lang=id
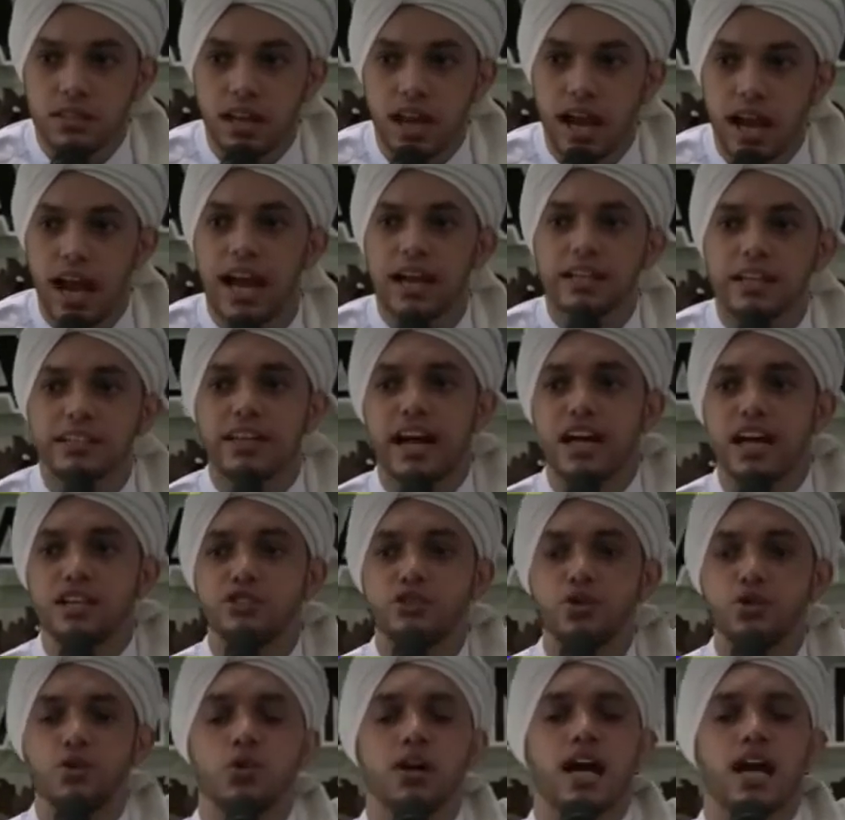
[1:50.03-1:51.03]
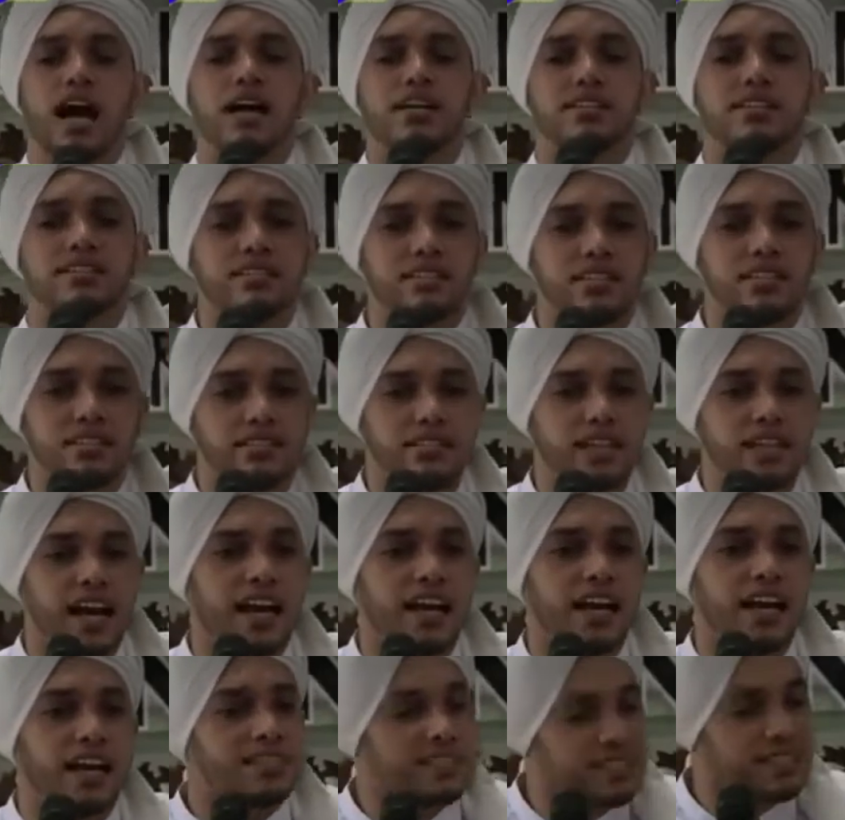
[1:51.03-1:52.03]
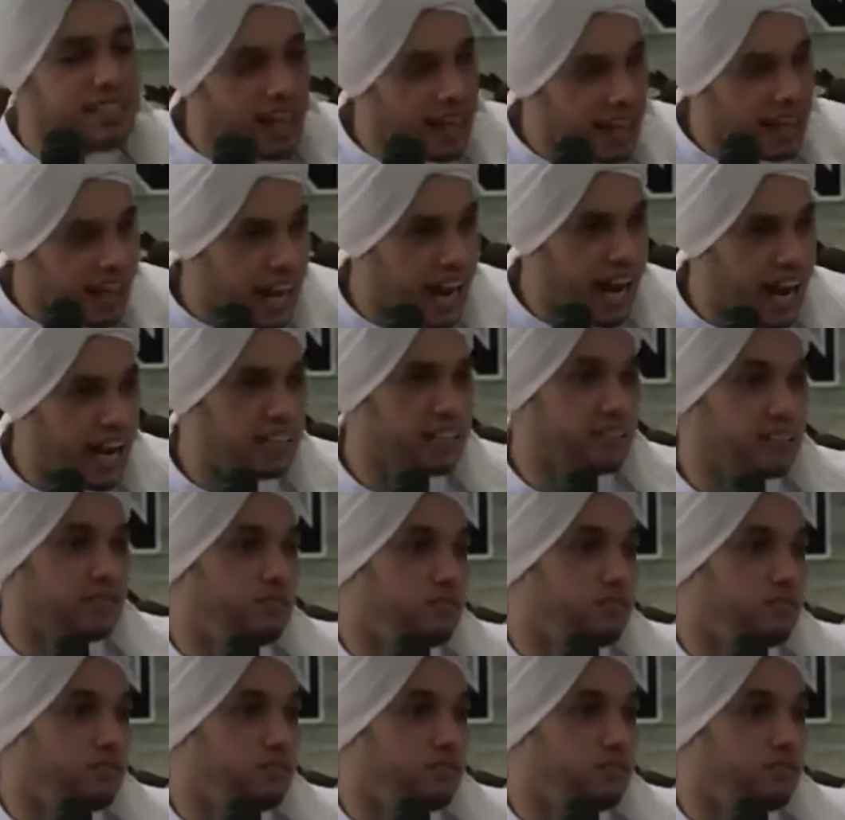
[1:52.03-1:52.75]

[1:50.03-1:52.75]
ada juga secara syariat.